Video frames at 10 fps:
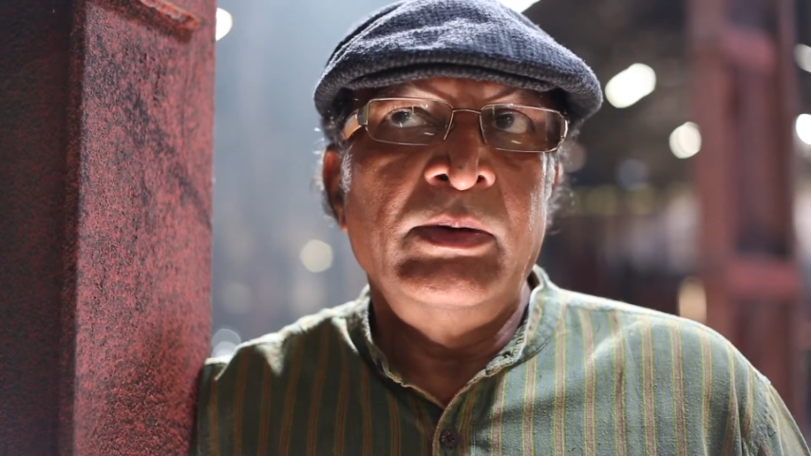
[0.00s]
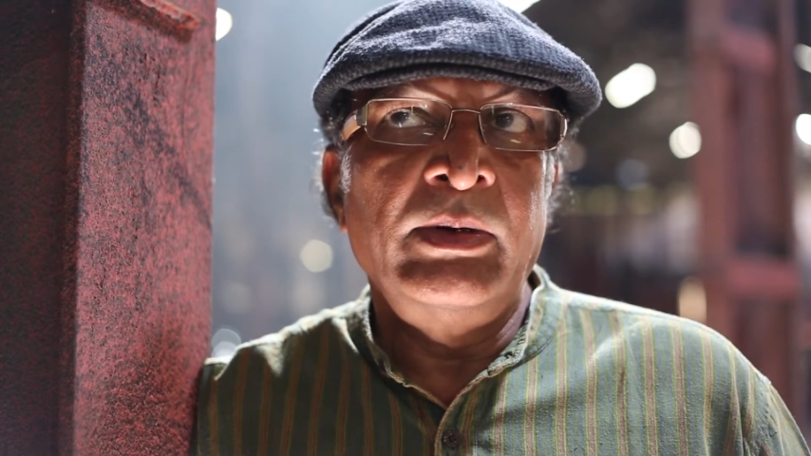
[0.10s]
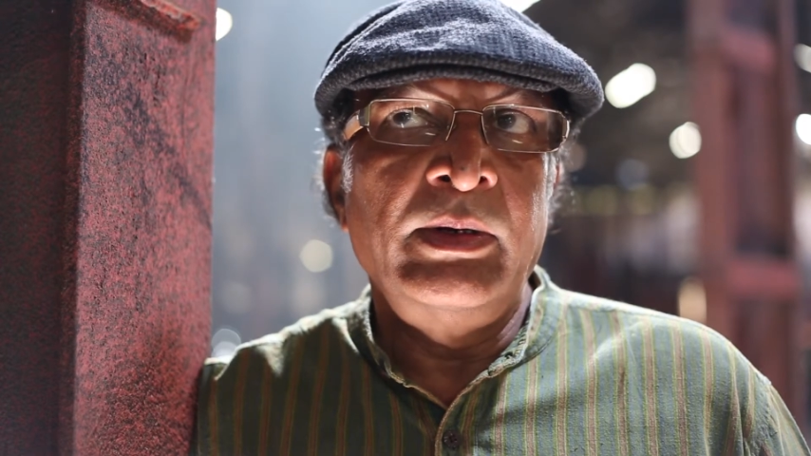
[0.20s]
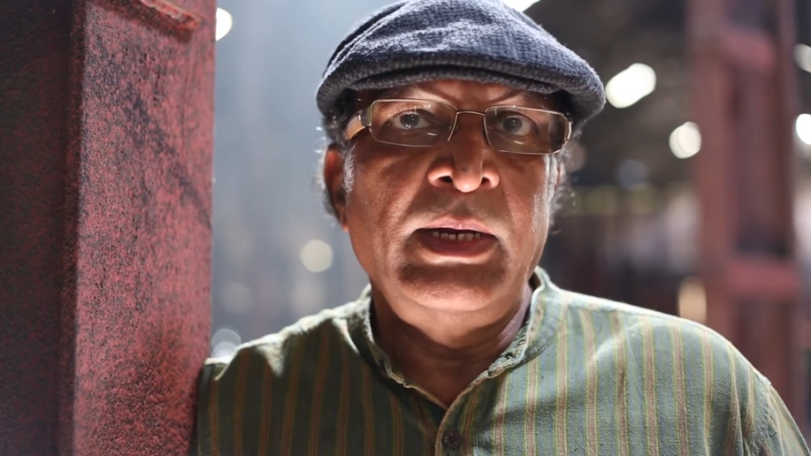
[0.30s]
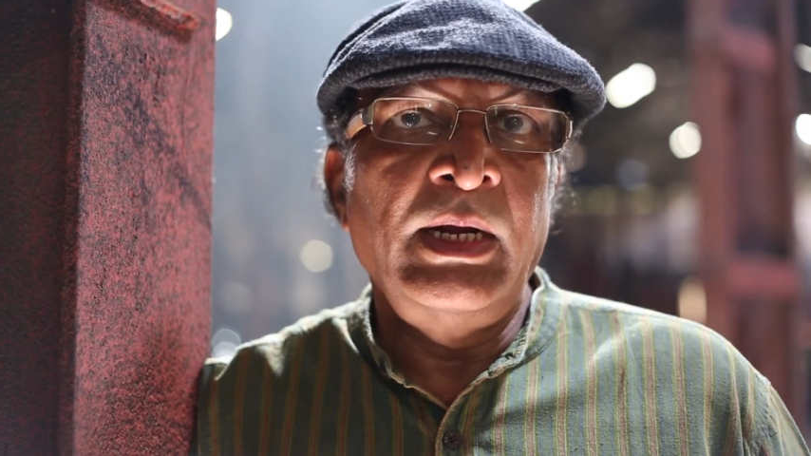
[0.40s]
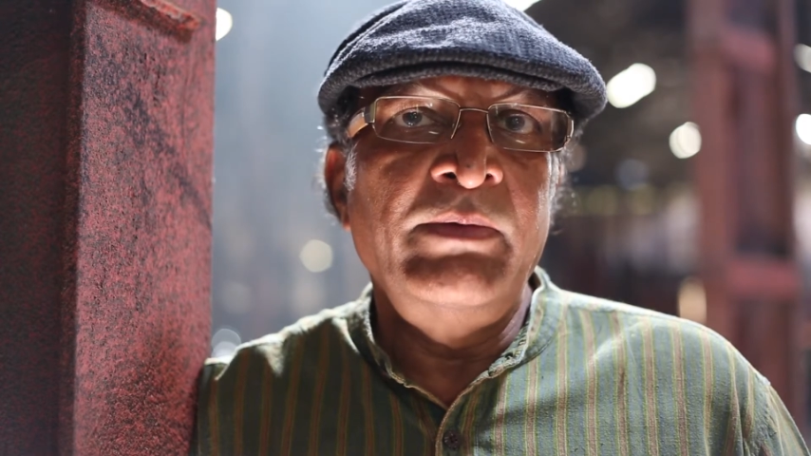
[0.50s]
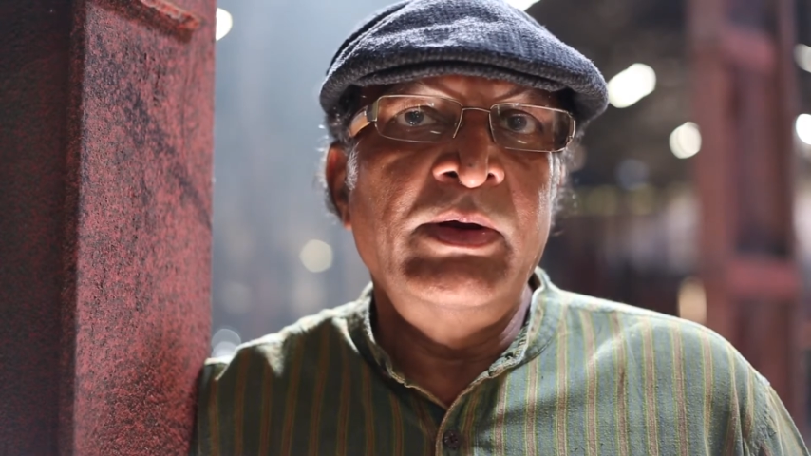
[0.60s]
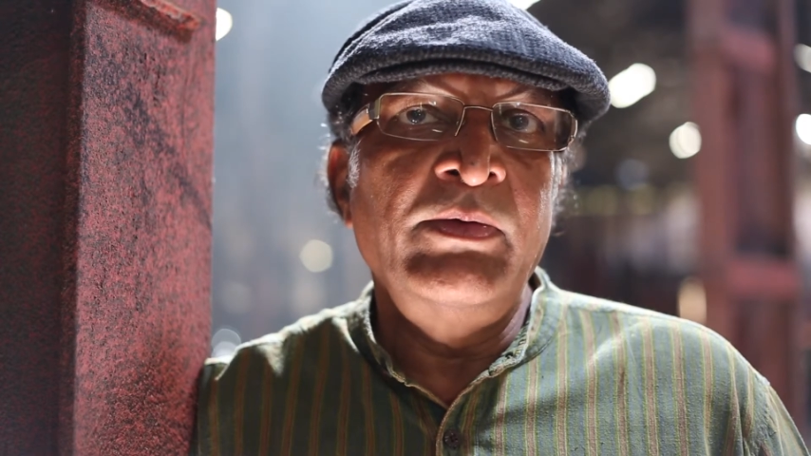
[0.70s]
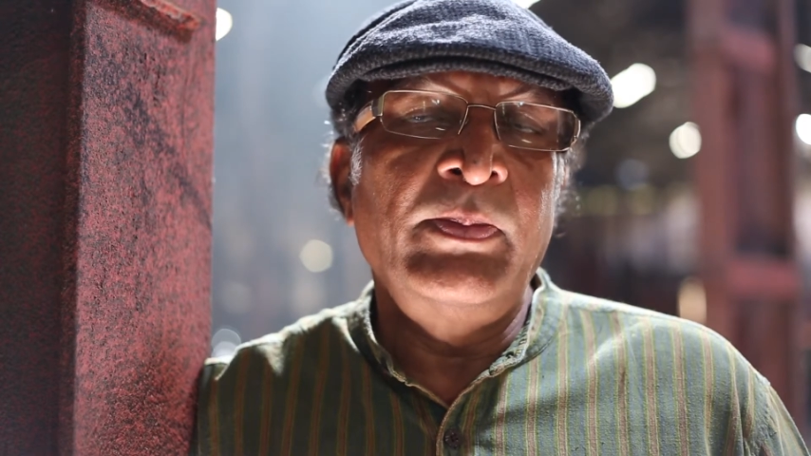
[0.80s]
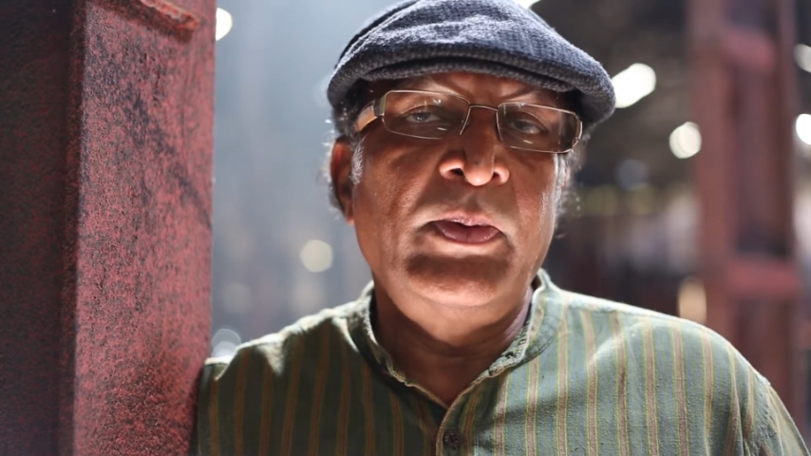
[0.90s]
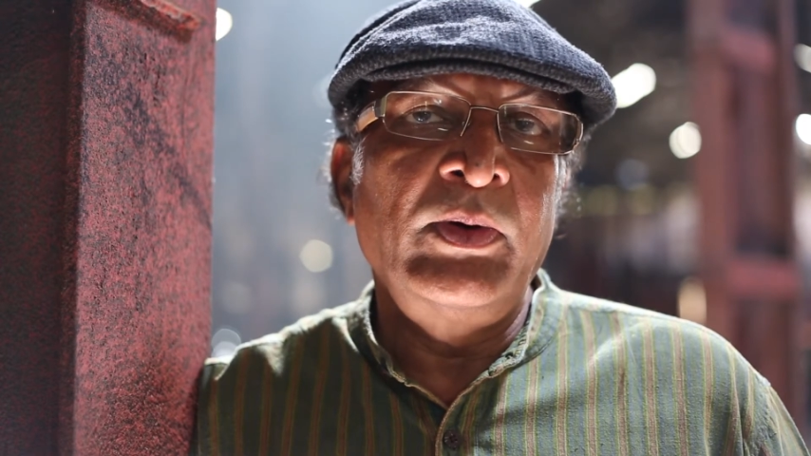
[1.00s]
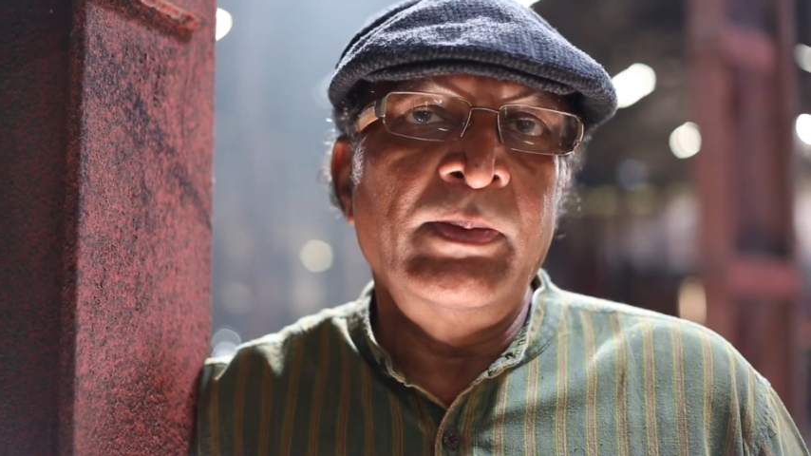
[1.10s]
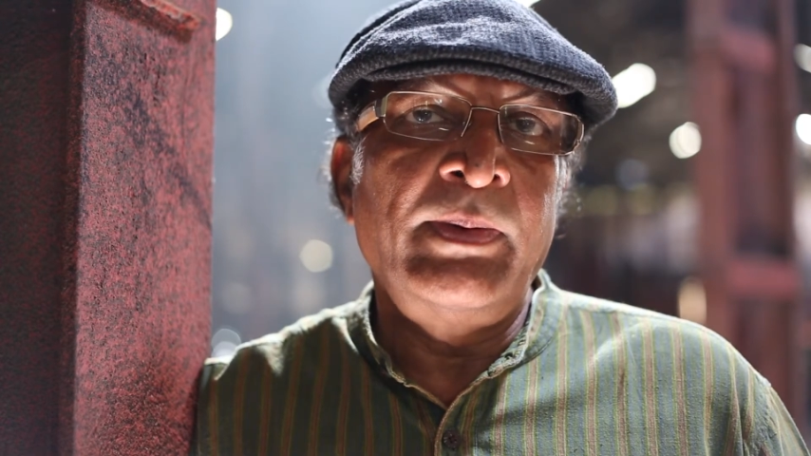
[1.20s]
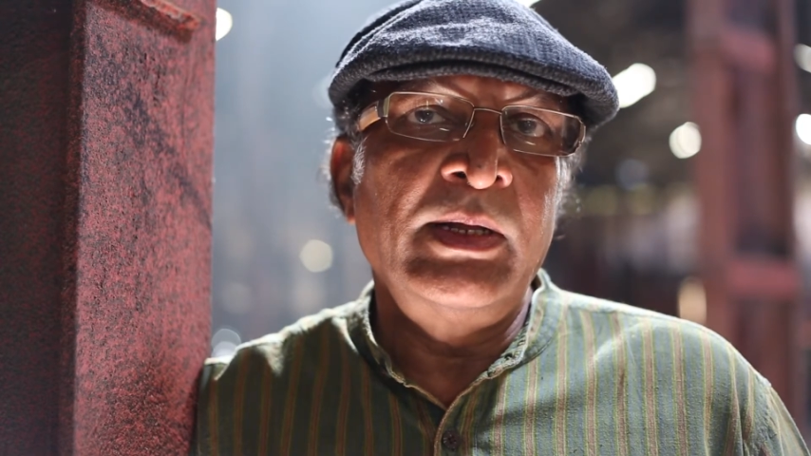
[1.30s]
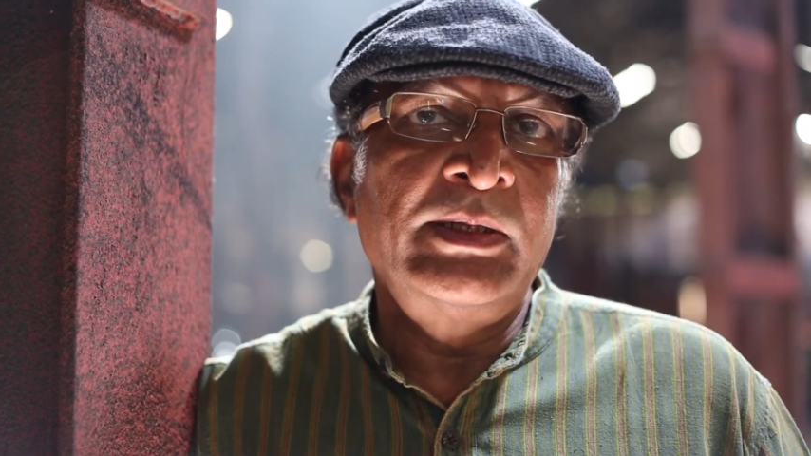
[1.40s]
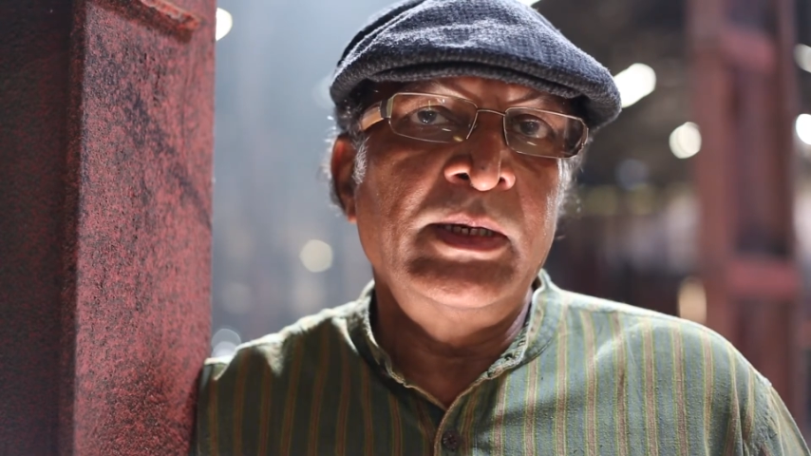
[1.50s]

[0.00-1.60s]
ஒரு நல்ல விறுவிறுப்போடு பல